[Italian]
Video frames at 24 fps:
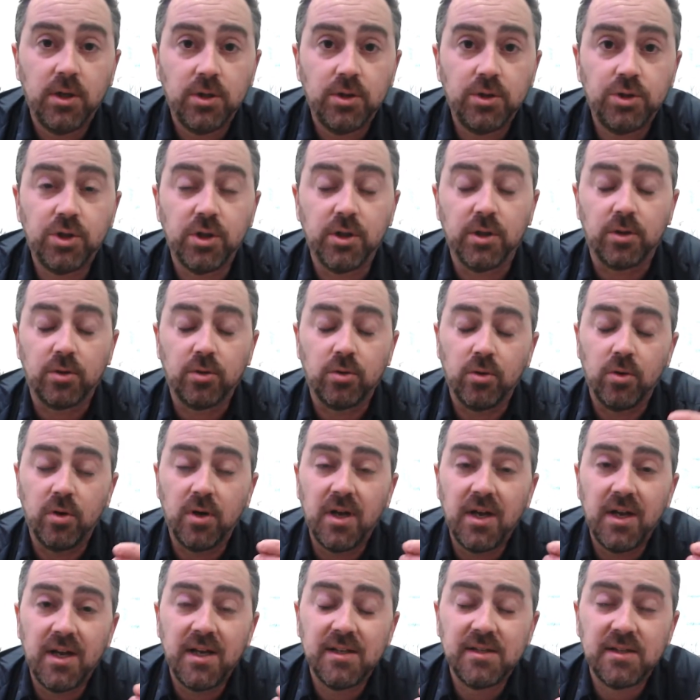Certo,
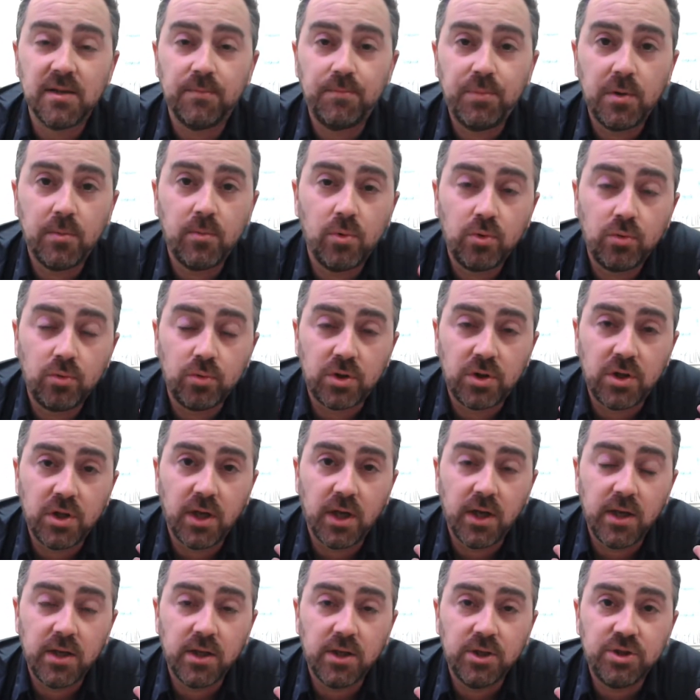e sappiamo tutti
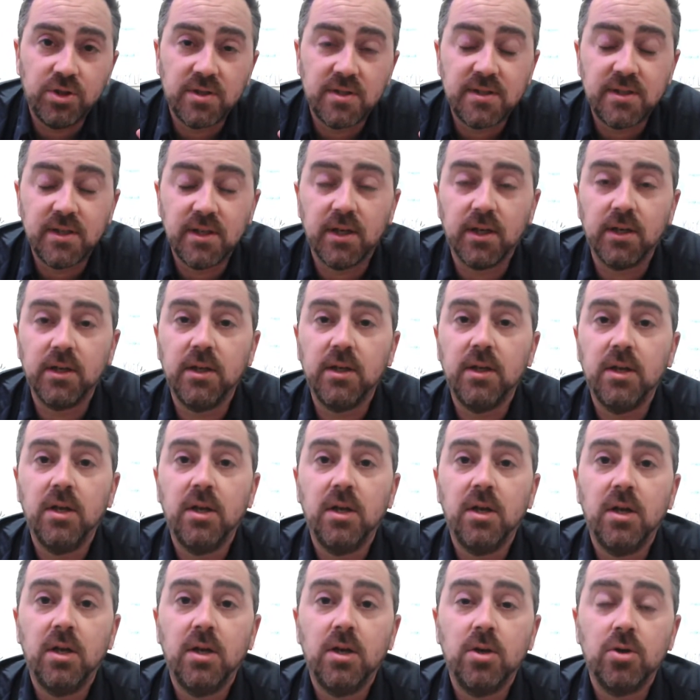che gli egiziani
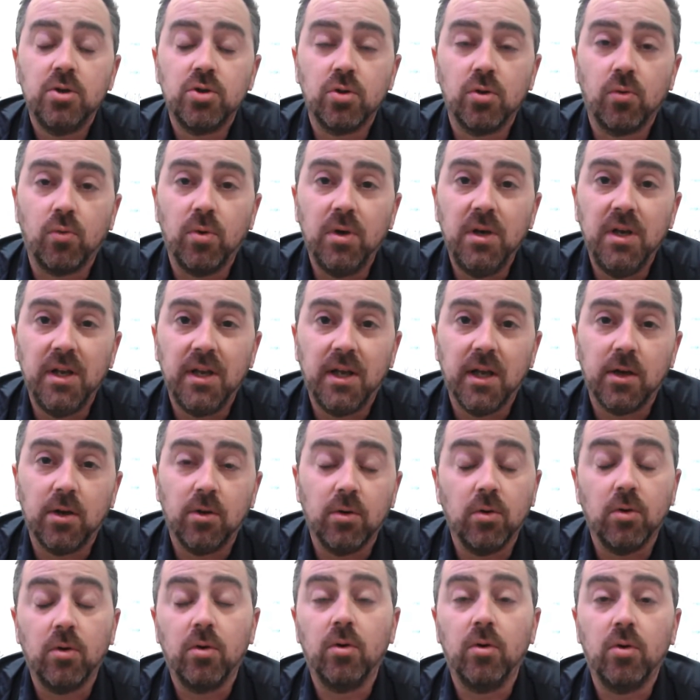sono quelli che
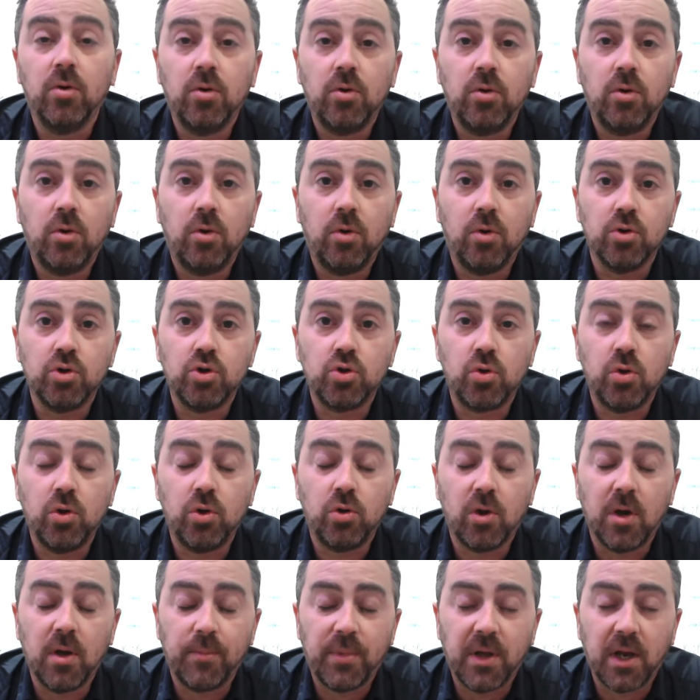hanno costruito
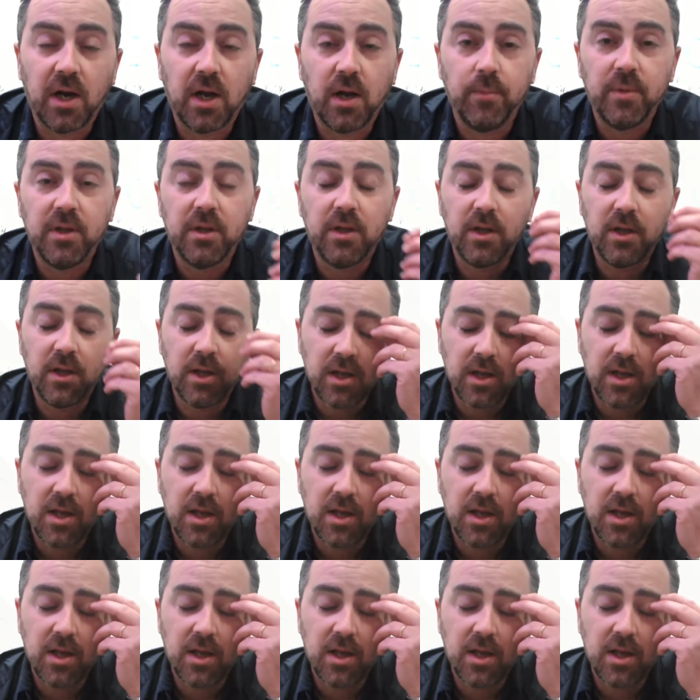le piramidi